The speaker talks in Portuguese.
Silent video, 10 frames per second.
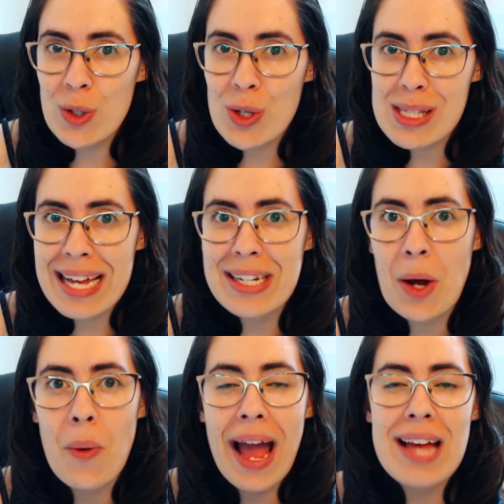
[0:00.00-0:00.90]
no nosso
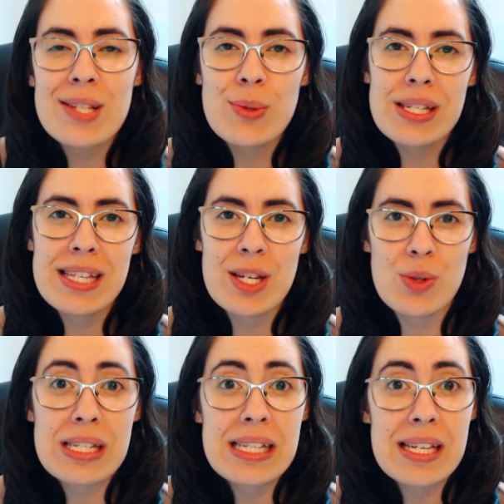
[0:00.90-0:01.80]
canal caso não
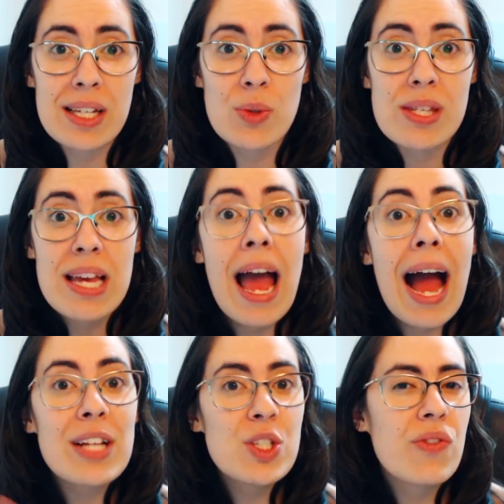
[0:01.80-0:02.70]
estejam inscritos,
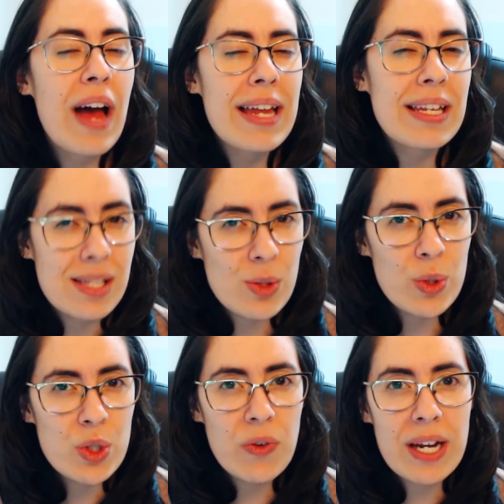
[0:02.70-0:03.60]
ativarem as
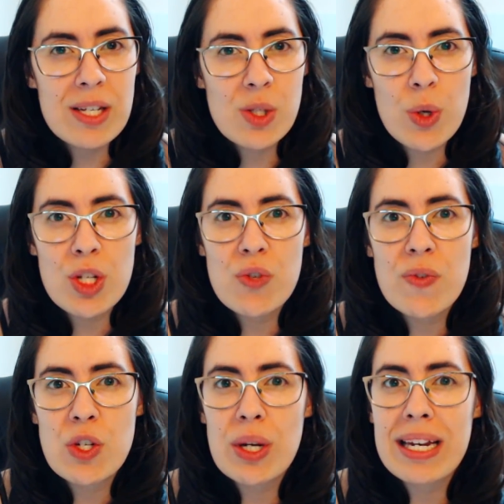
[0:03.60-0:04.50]
notificações de
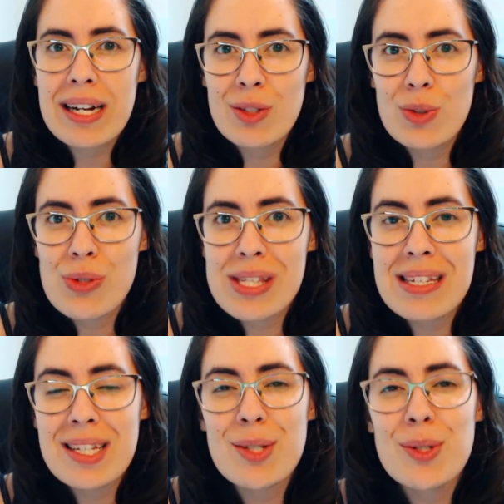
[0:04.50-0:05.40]
vídeo clicando no
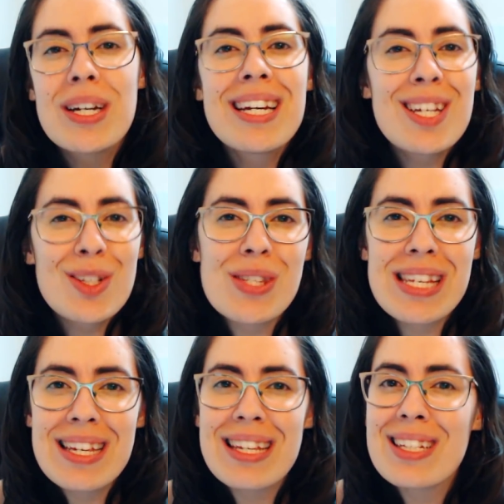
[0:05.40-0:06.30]
sininho e nos
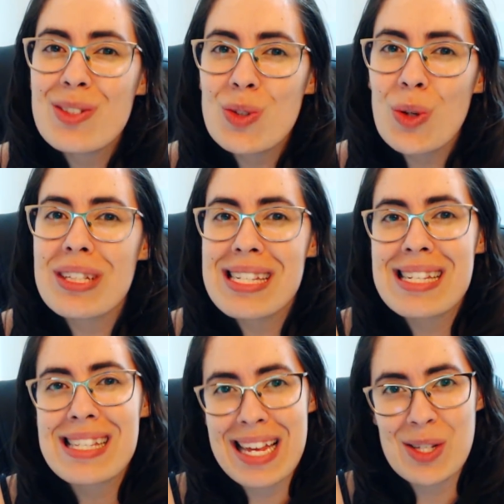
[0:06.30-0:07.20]
seguirem em todas
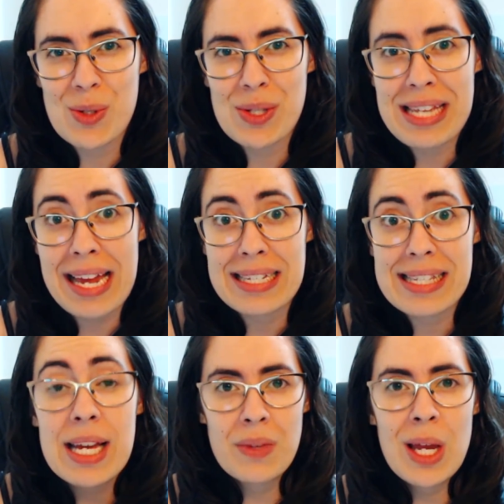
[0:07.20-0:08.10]
as redes
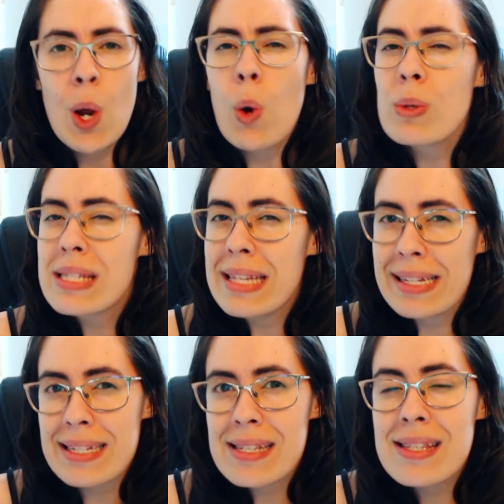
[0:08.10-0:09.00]
sociais. Os
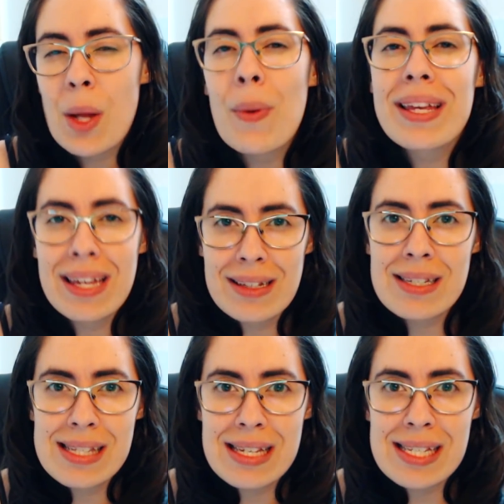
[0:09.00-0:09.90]
links estão aqui na
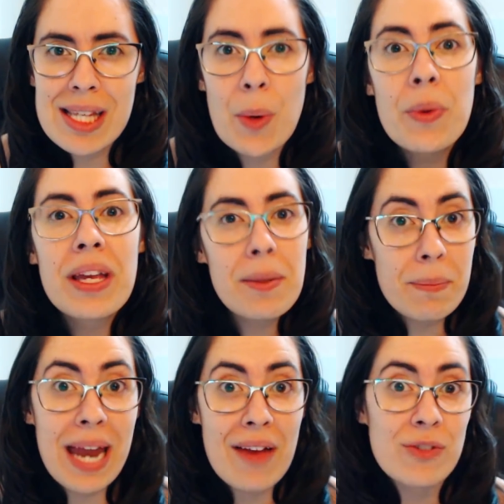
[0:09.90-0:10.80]
descrição em
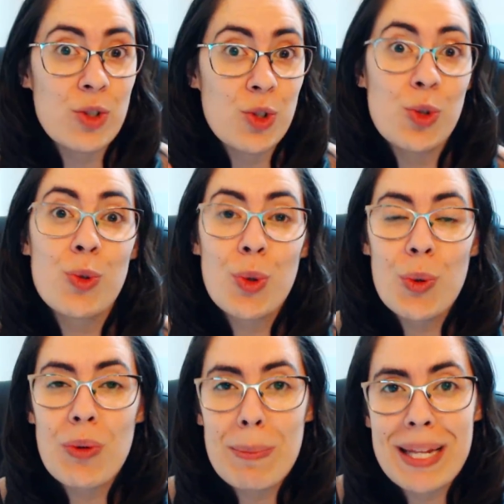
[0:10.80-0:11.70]
breve junto
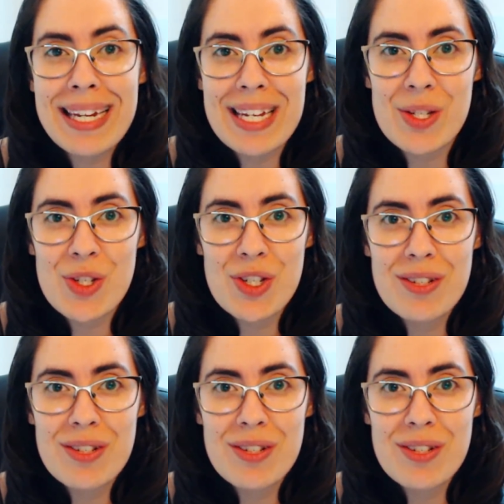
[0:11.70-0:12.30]
com a playlist.